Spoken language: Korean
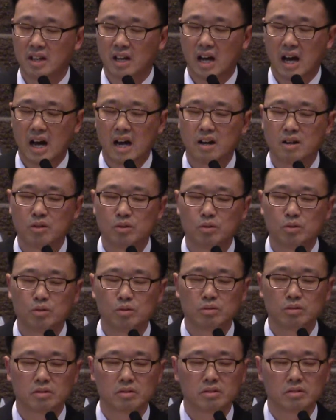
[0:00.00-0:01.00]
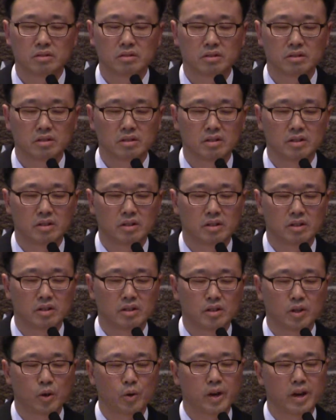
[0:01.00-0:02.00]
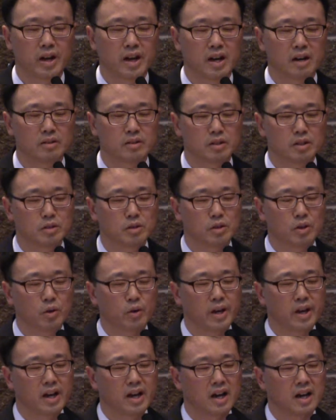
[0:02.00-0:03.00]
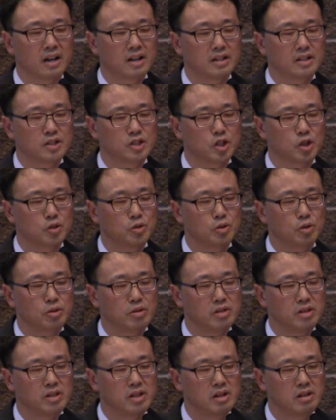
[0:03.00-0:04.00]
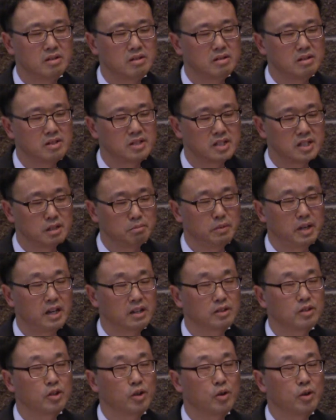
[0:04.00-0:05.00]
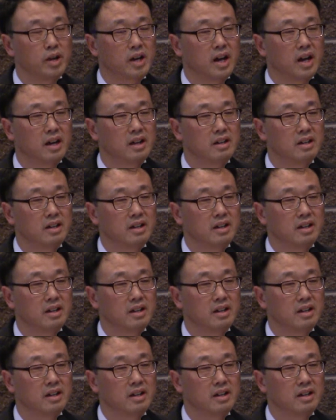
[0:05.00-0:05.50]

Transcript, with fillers: 한국 교회가 어떤 교회가 전도를 열심히 하는 교회가